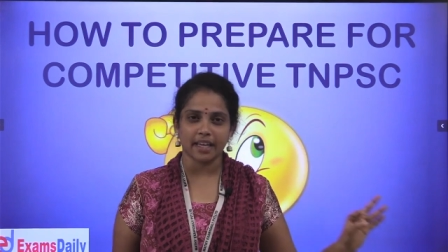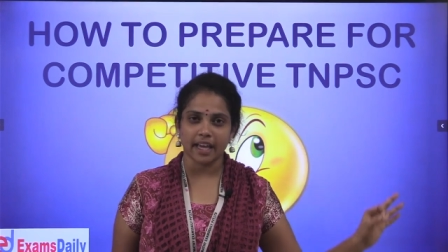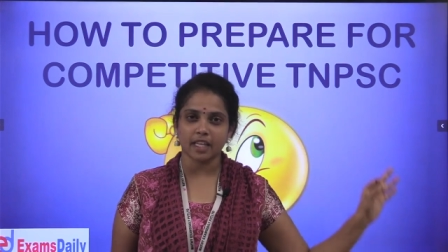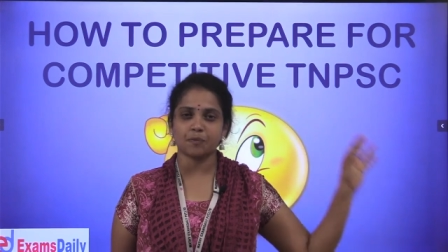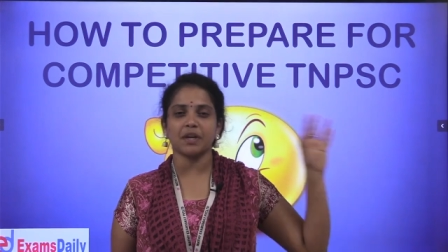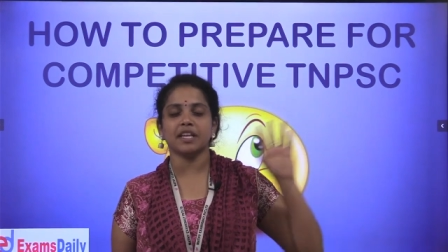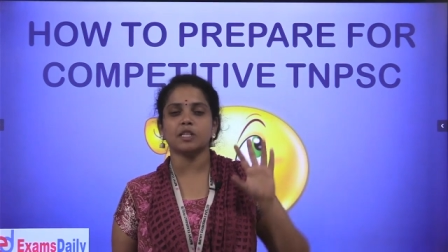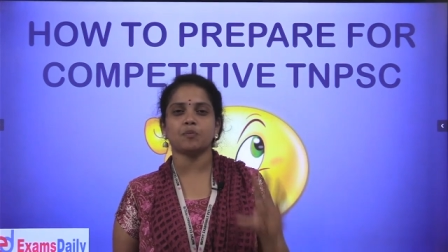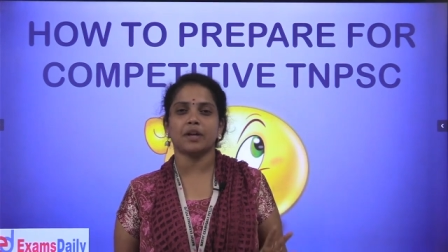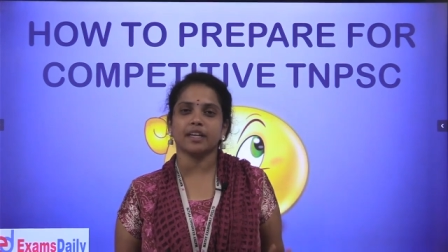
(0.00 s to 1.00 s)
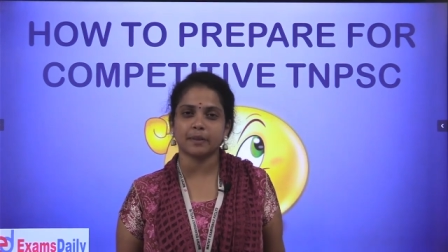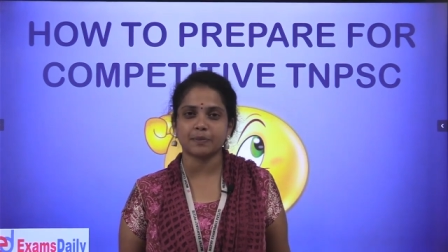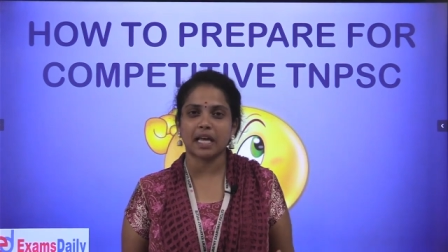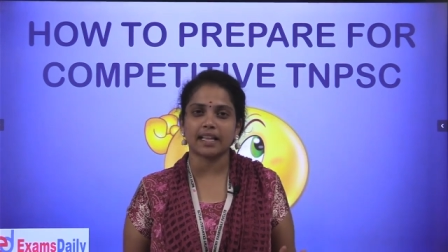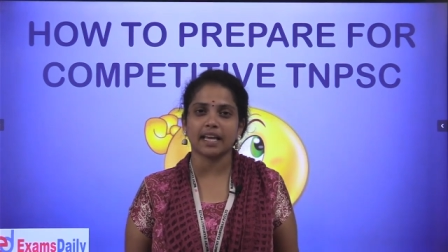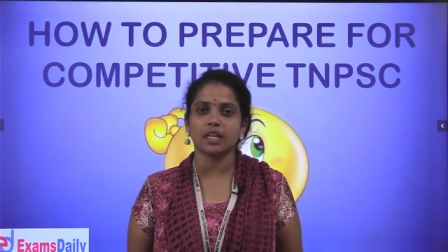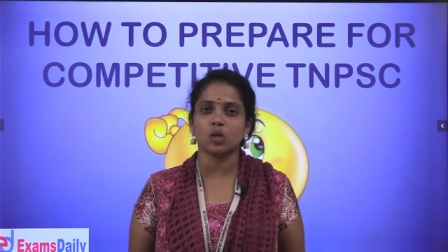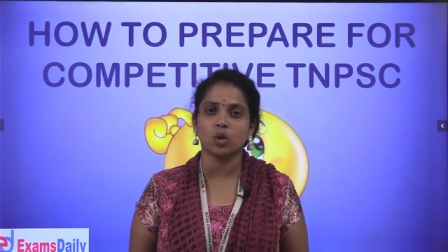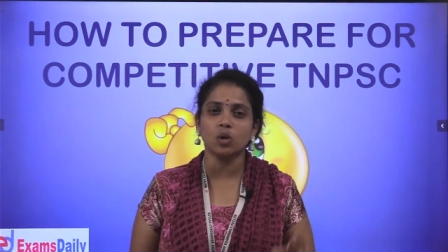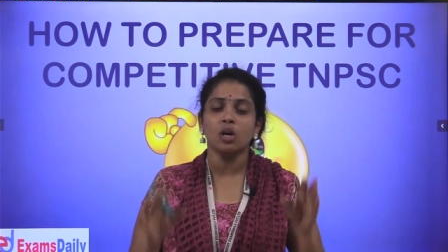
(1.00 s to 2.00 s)
எக்ஸ்பீரியன்ஸ் பண்ண டிப்ஸாக தான்
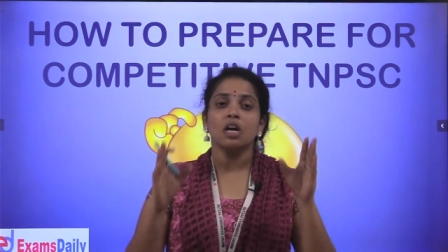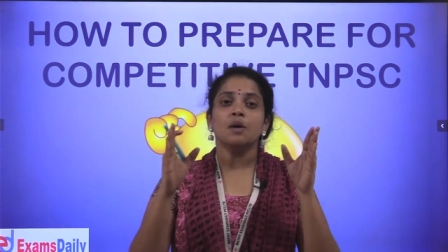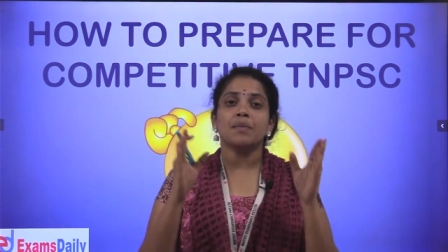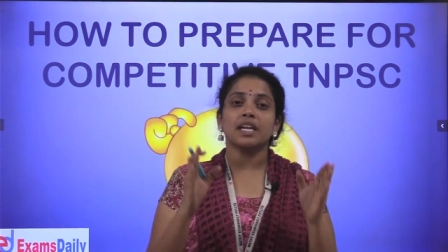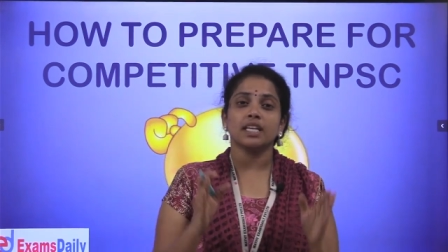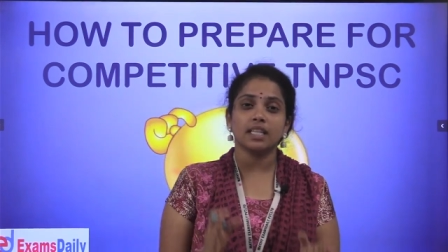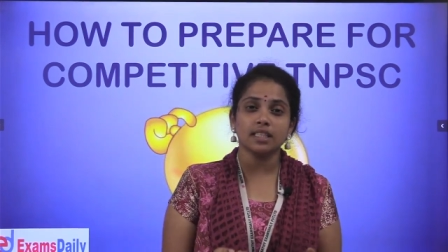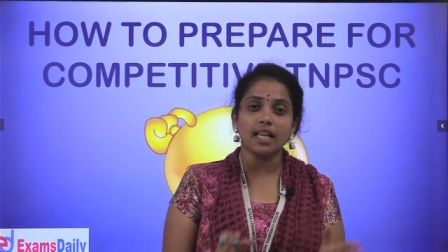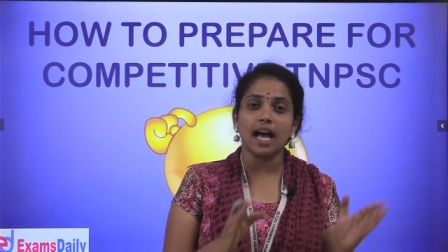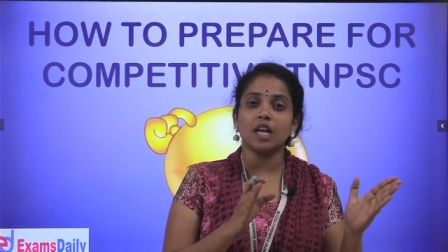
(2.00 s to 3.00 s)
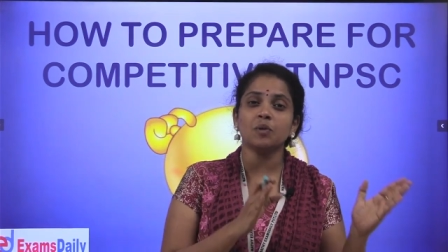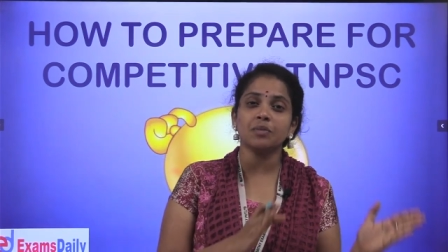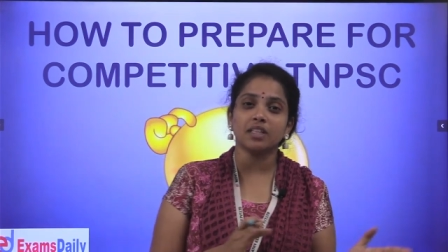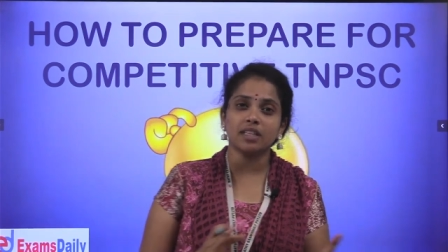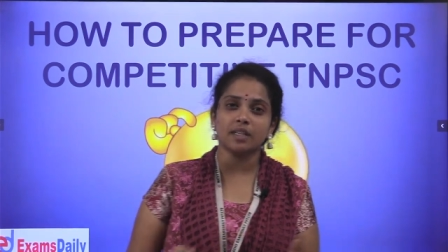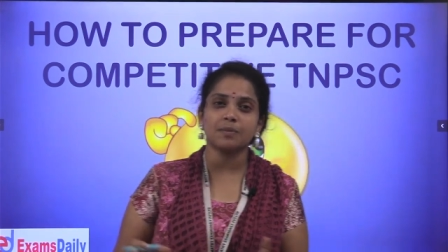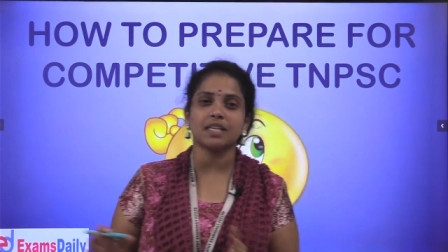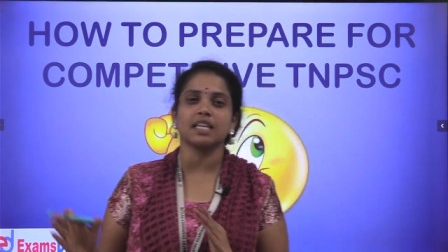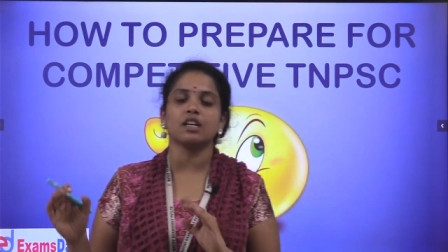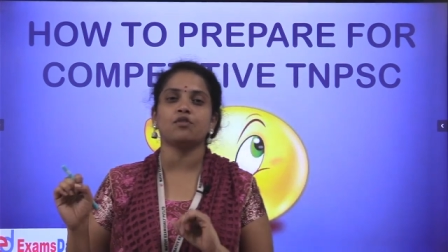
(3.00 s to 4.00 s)
இருக்கும் பட் இருந்தாலும் இந்த
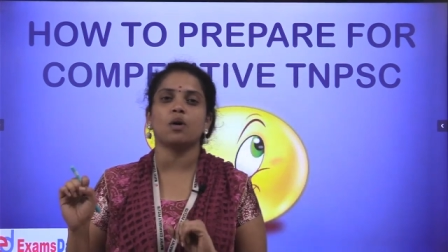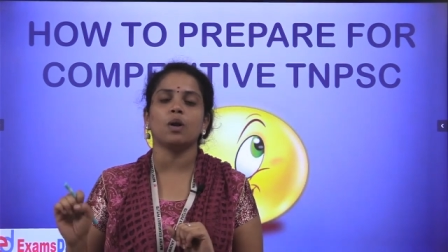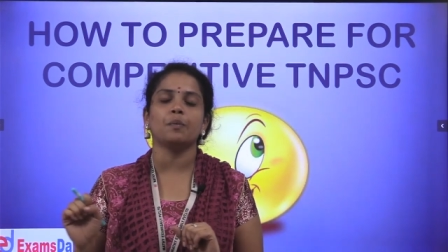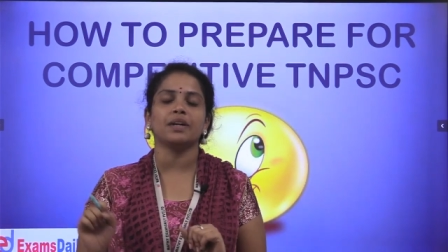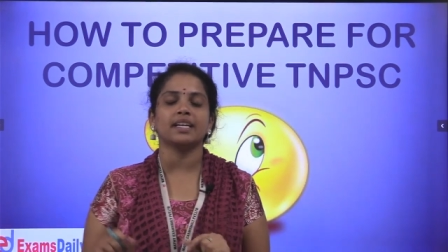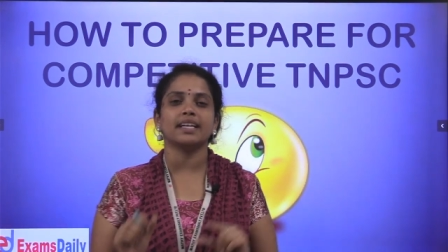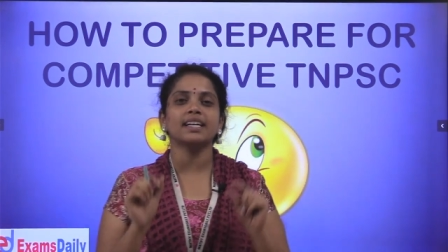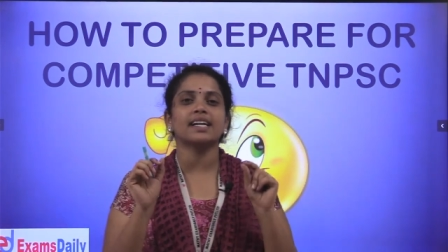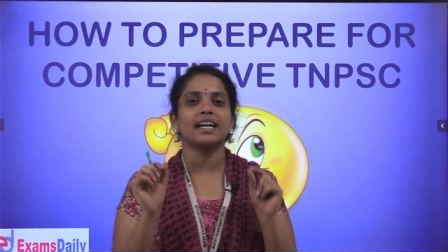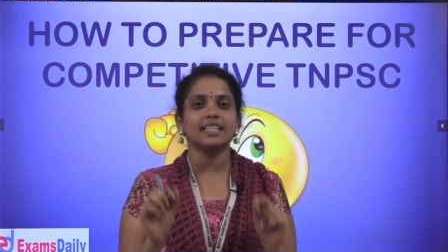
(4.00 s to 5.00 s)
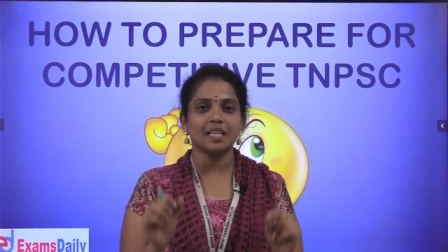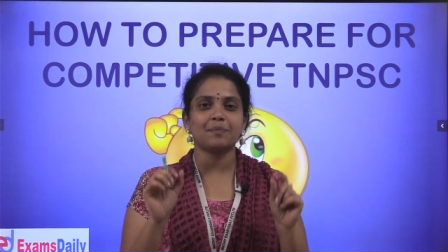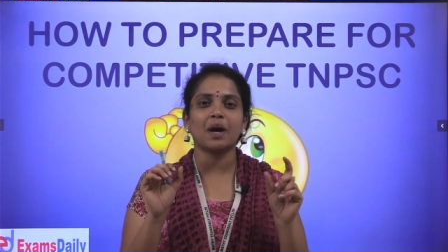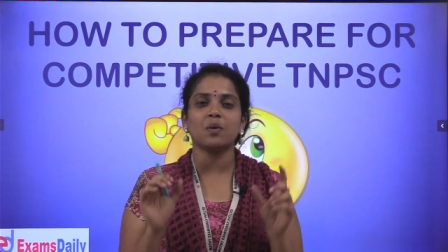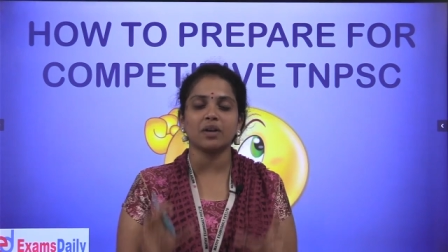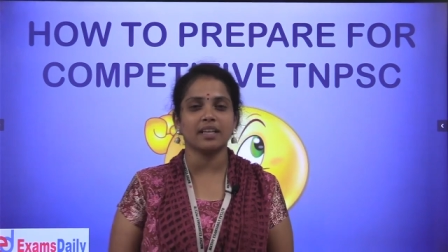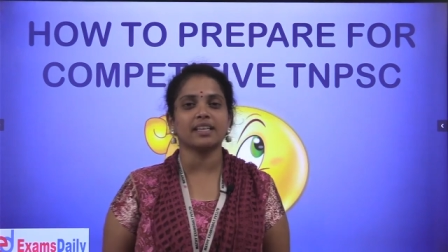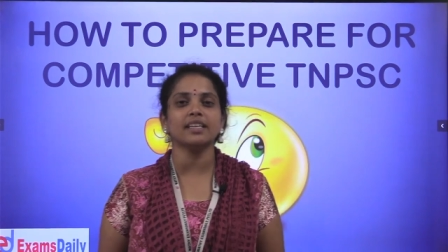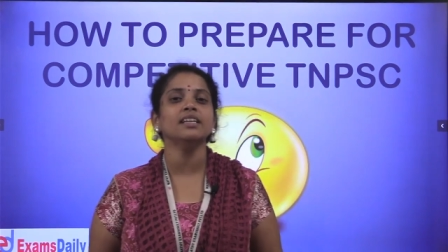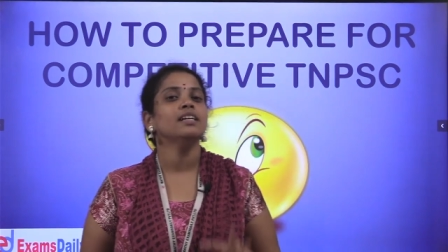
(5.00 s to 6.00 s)
டிப்ஸை நீங்கள் ஃபாலோ பண்ணுங்கள் கண்டிப்பாக
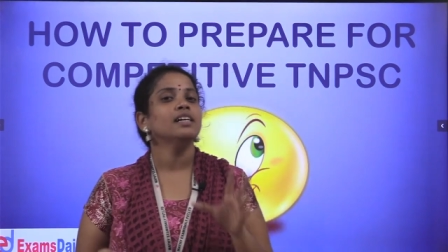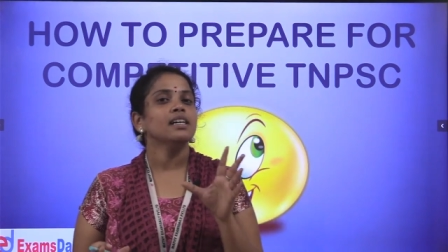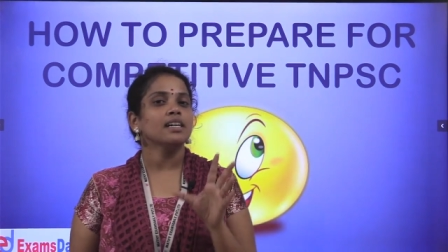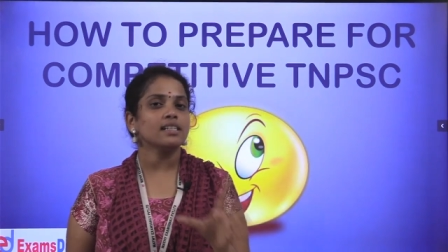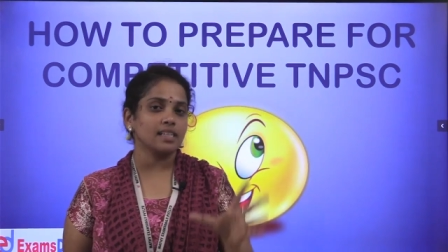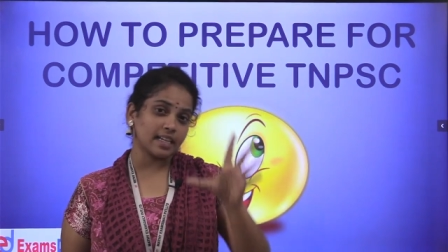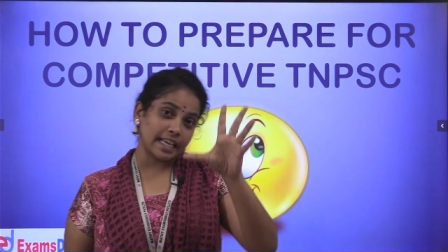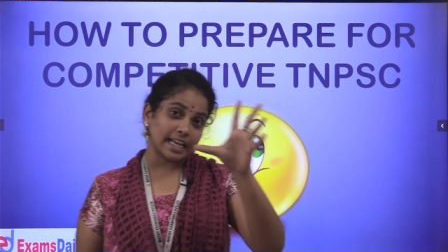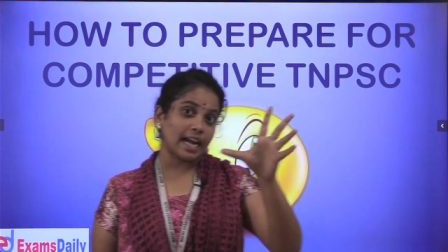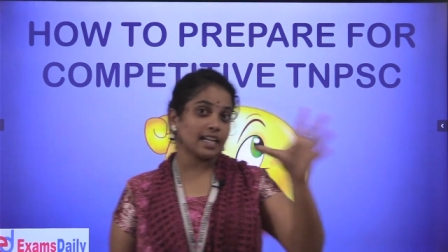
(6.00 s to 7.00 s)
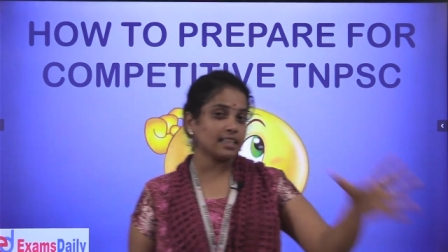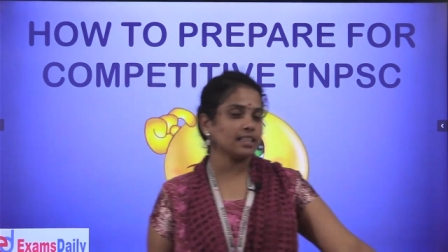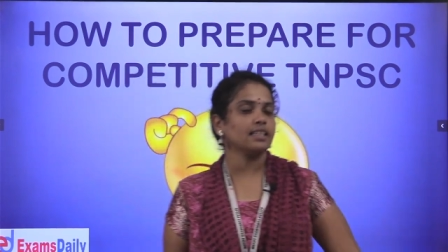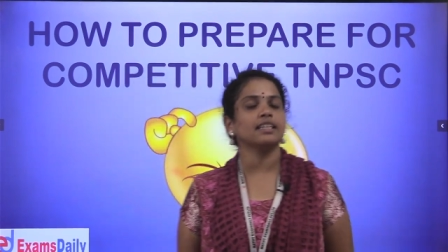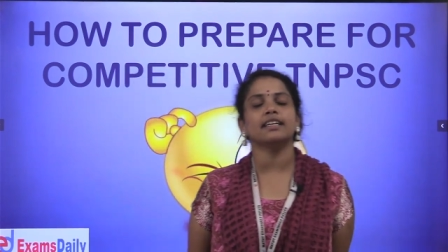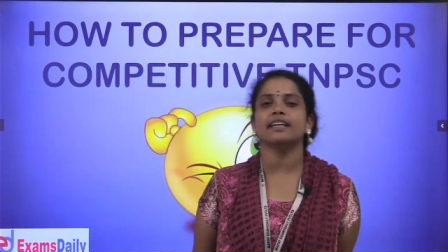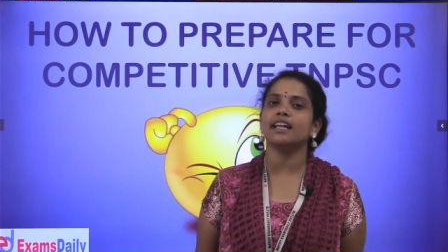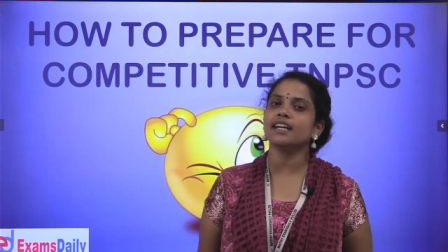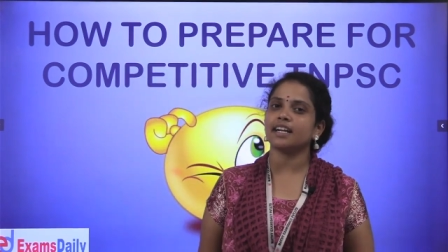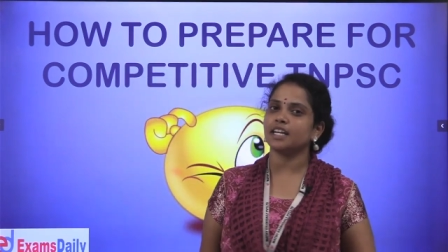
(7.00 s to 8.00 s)
உங்களுக்கு நீங்கள் அடுத்த
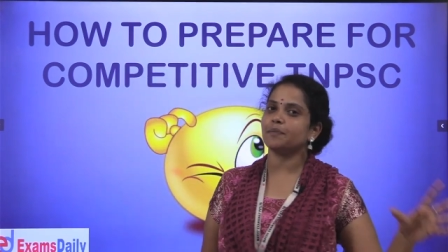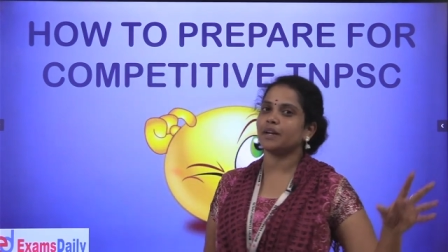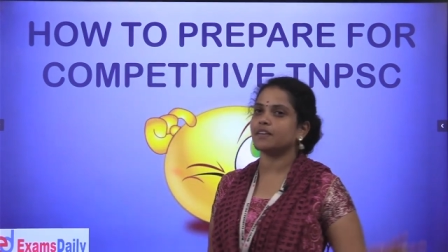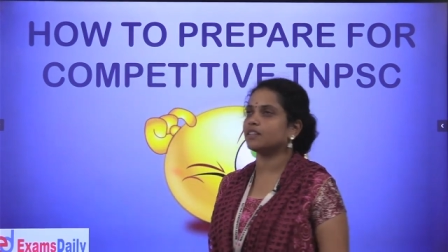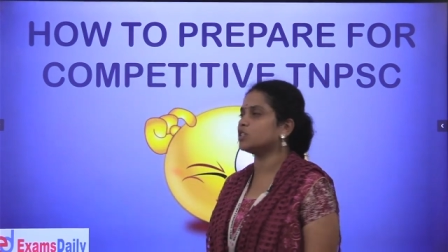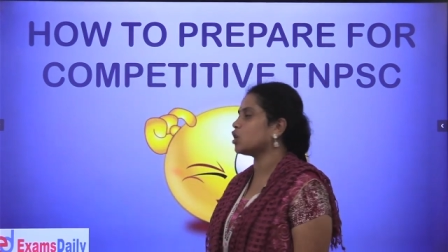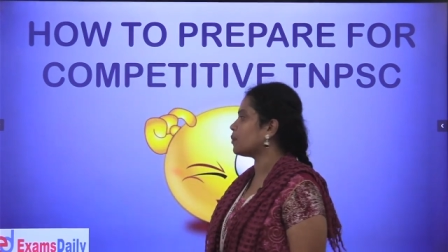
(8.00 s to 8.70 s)
இயரில் கண்டிப்பாக நீங்கள் வந்து ஜாப்பை